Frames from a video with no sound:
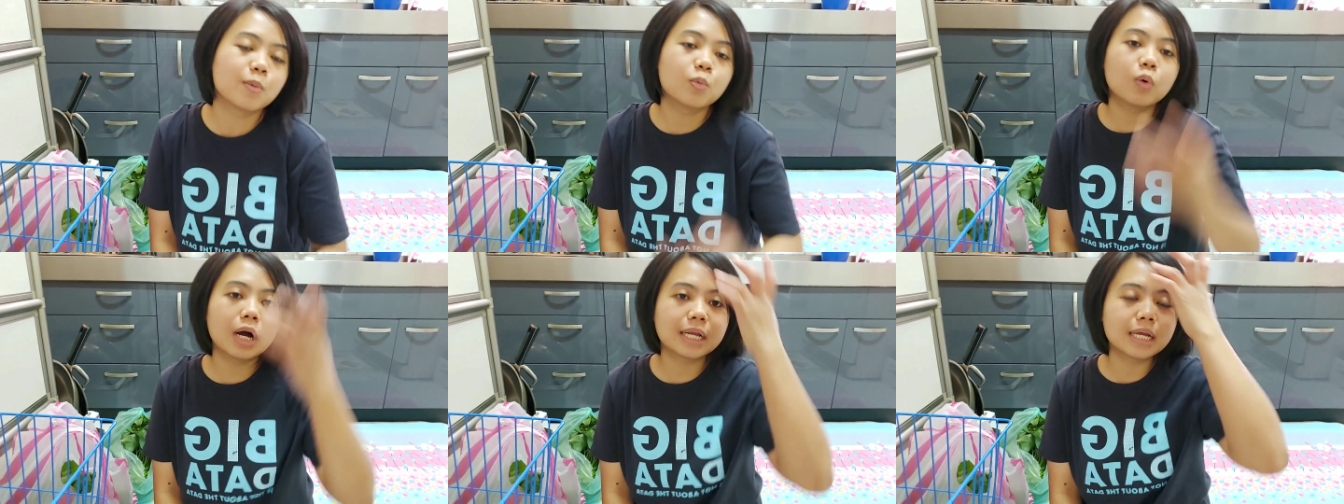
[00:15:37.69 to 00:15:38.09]

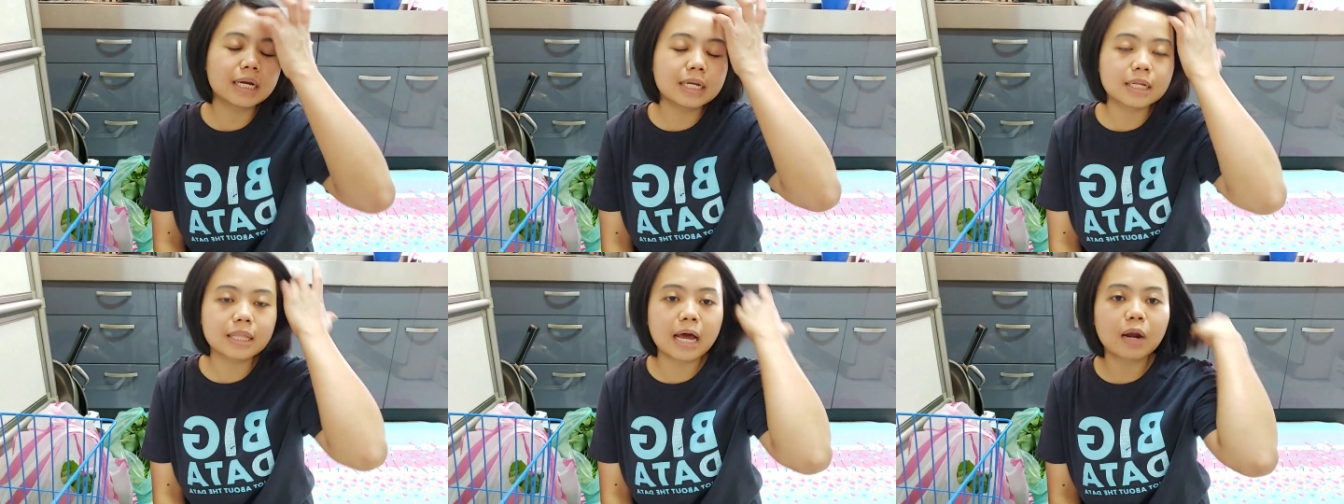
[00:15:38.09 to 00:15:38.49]

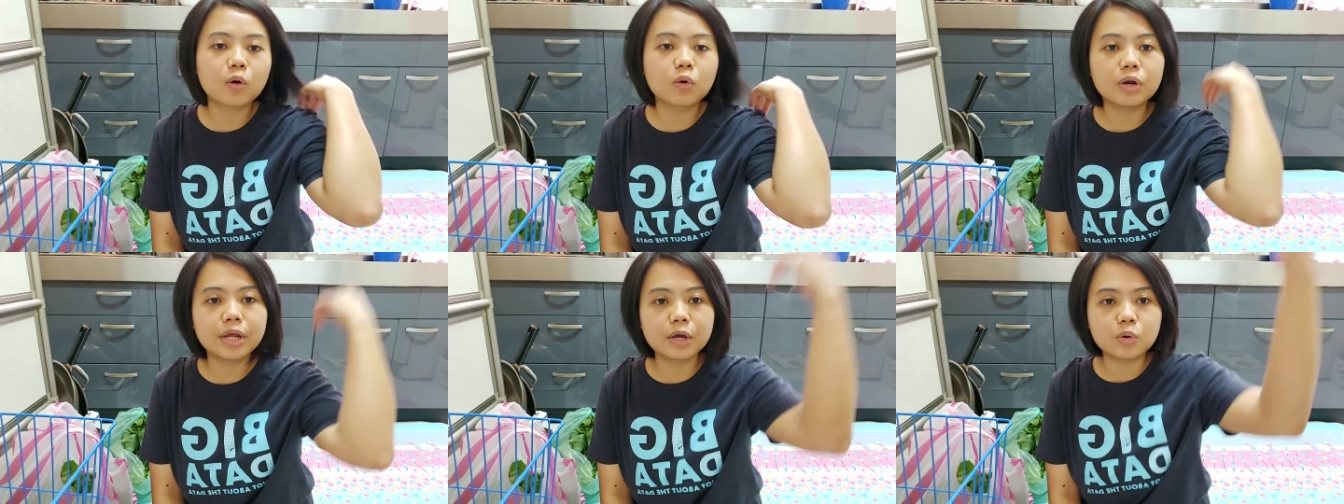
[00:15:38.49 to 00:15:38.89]
buahnya
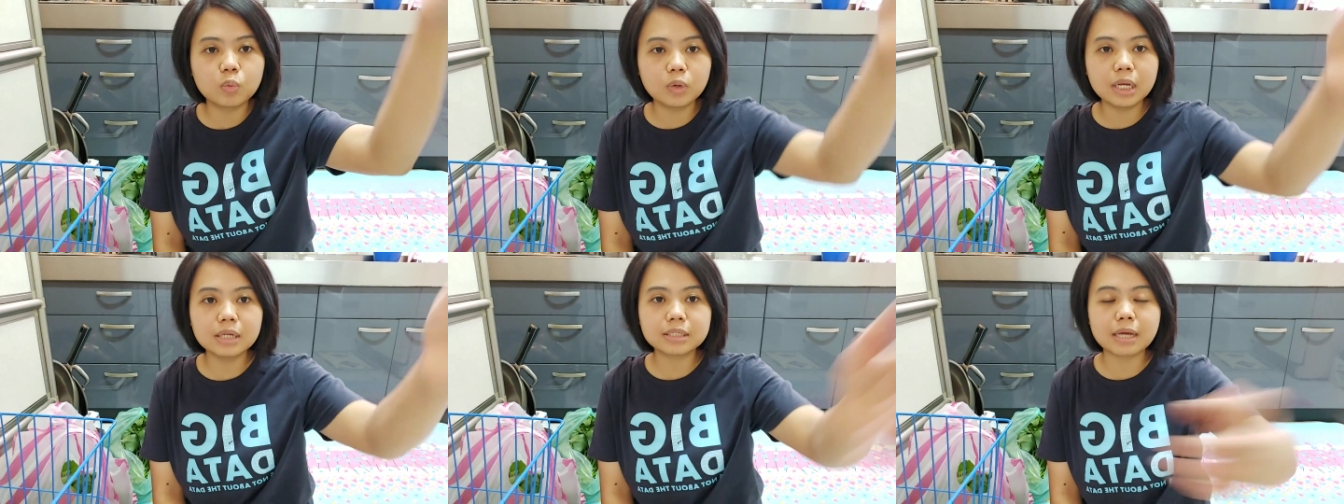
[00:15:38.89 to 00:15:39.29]
ditaruh di
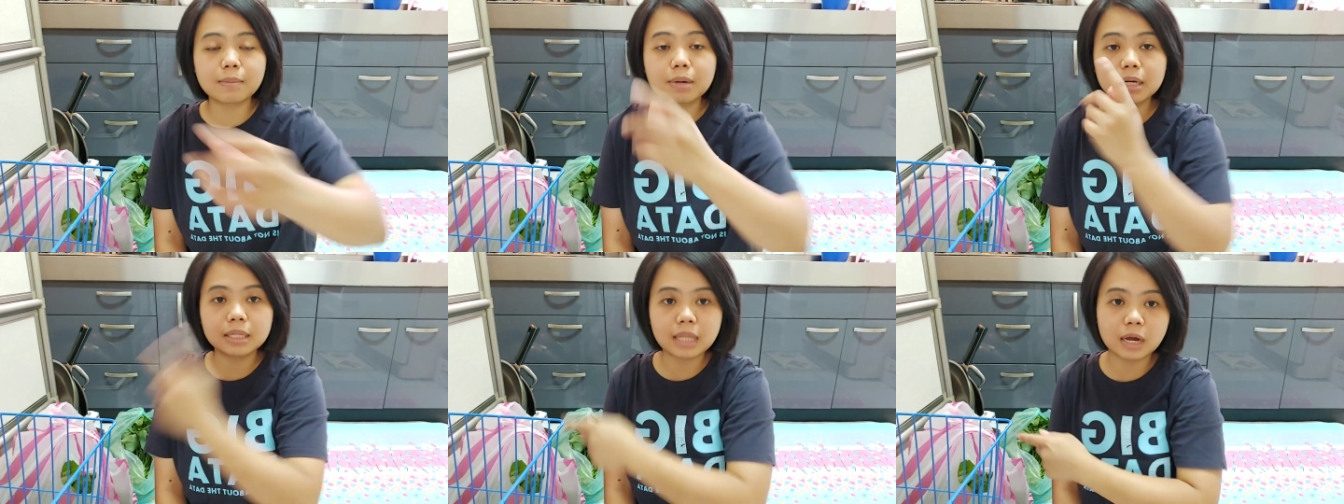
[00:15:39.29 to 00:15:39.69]
kuil
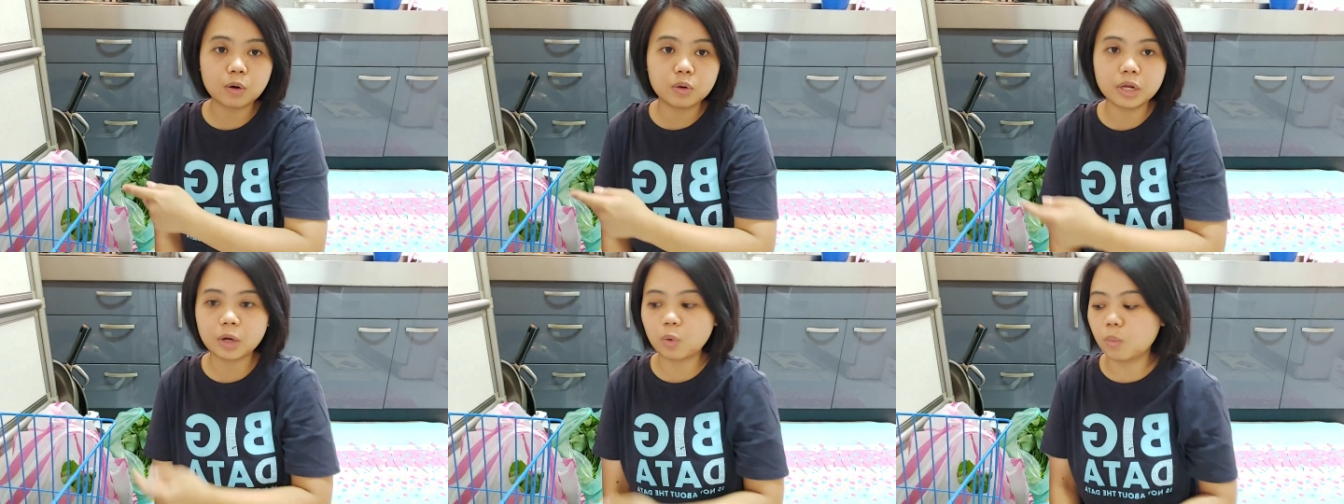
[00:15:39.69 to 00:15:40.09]
sama
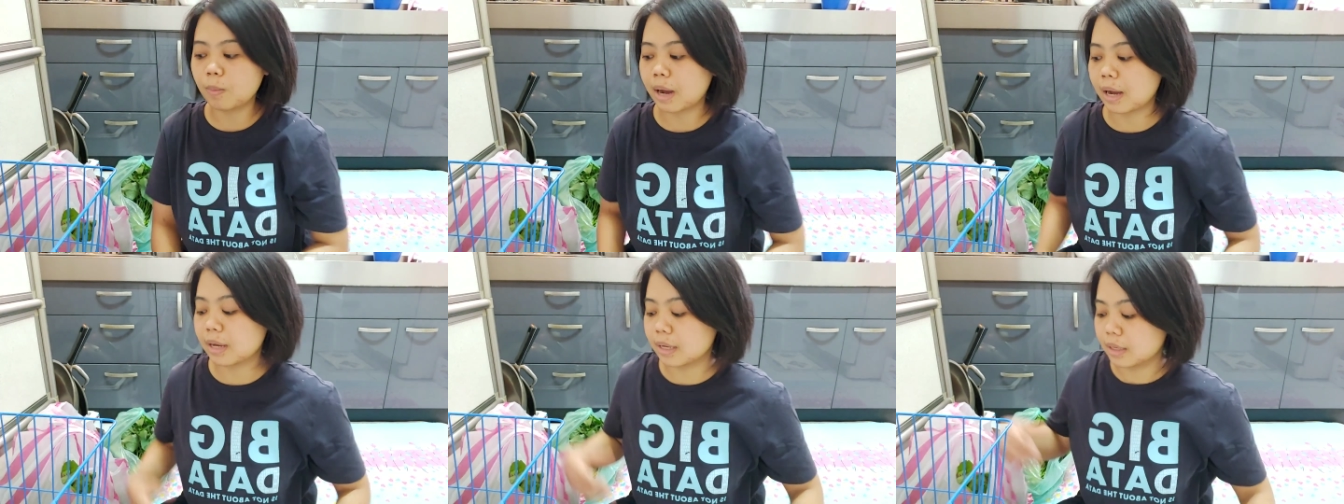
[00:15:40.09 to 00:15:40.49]
ditaruh di
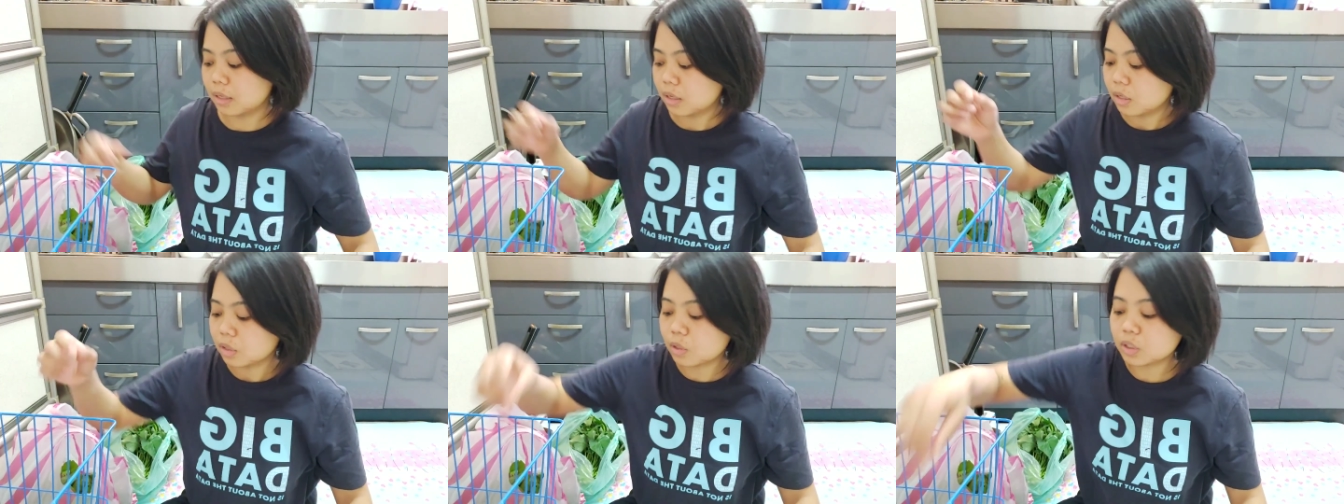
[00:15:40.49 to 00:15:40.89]
rumah
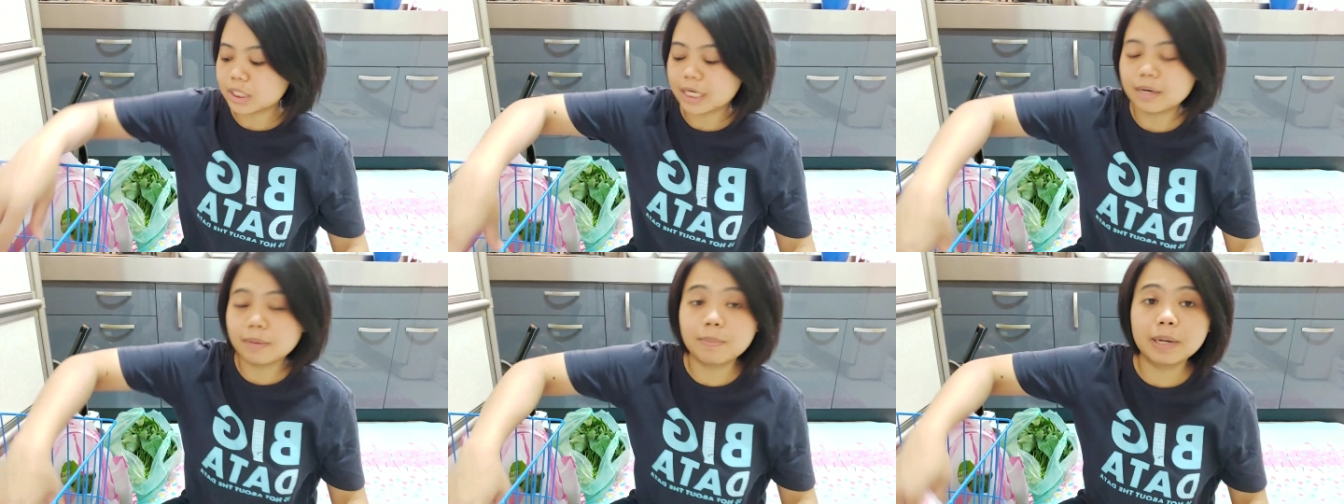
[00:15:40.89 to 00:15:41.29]
terus
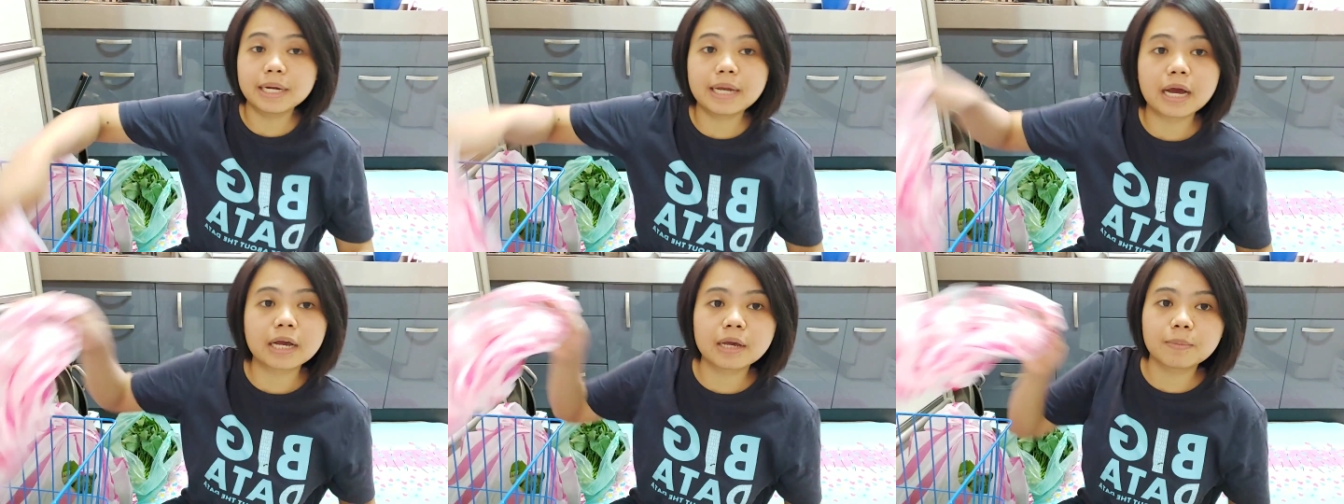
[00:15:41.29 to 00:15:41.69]
ada beli
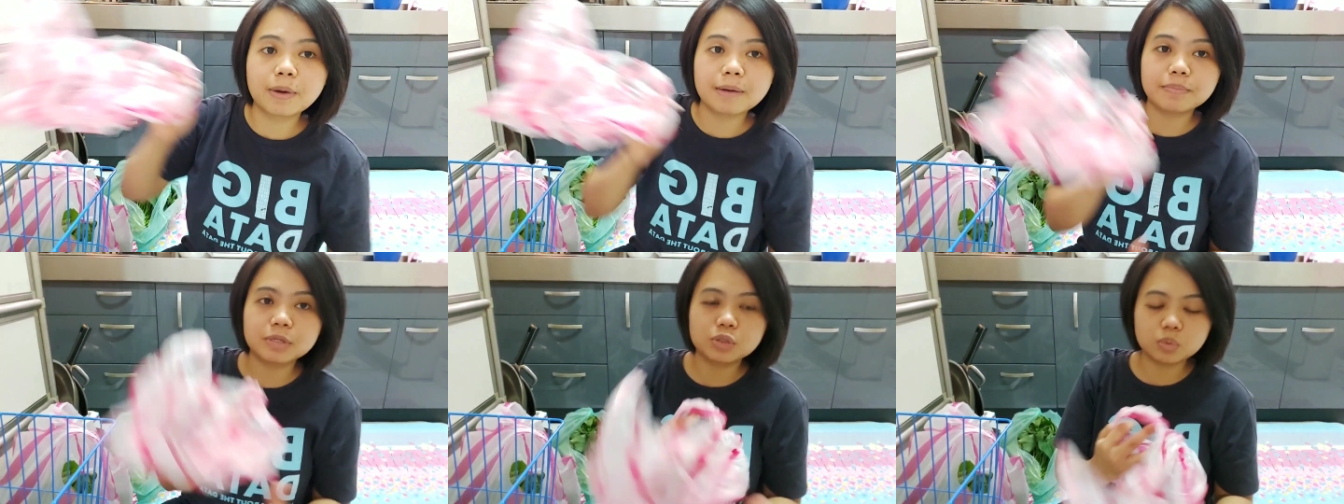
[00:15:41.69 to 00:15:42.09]
daging
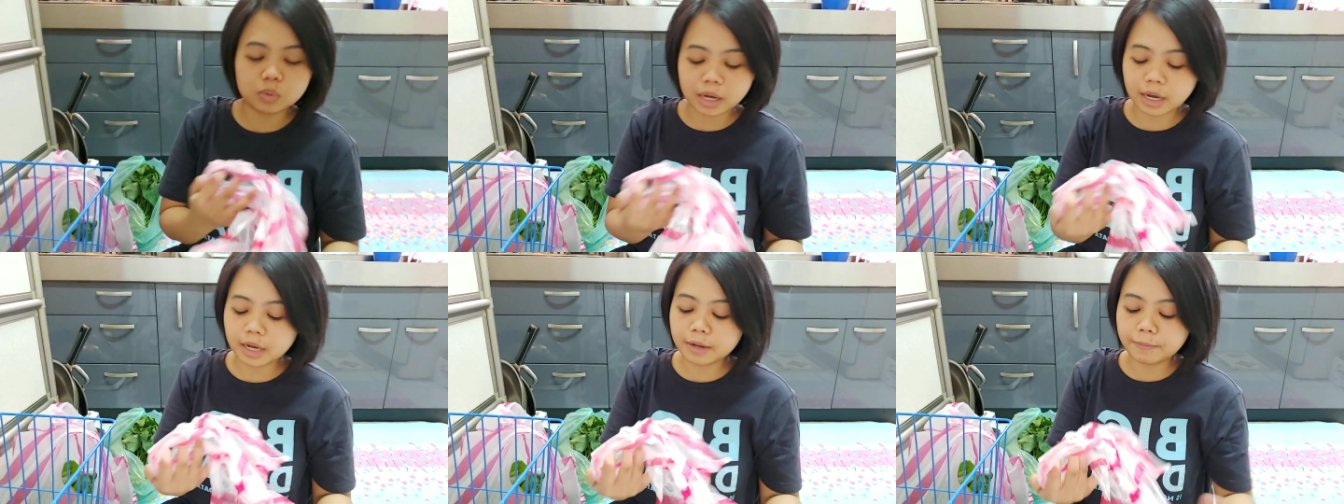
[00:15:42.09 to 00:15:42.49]
babi
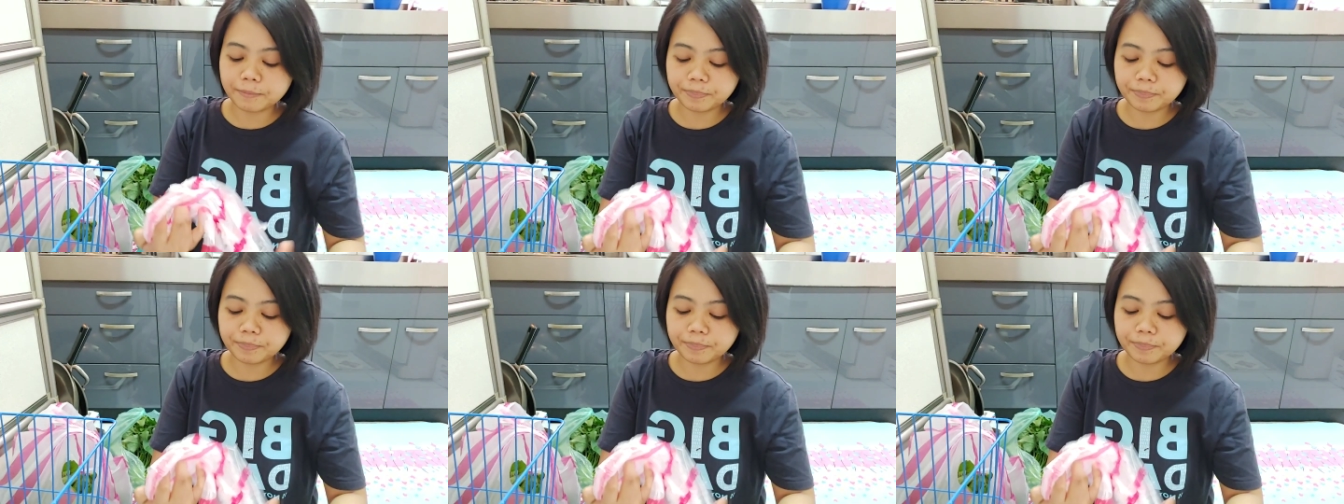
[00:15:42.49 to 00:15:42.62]
juga